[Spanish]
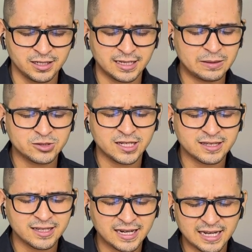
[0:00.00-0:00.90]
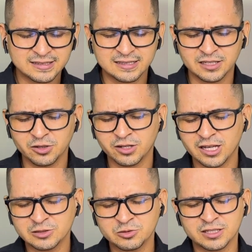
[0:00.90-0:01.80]
Queremos darte gracias, Señor
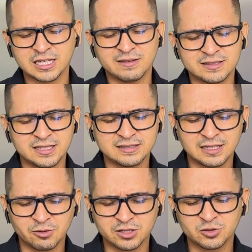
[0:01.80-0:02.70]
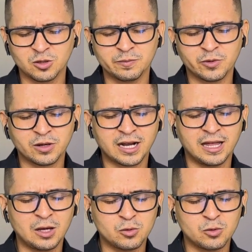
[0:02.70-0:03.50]
Jesús, a través de esta oración por cada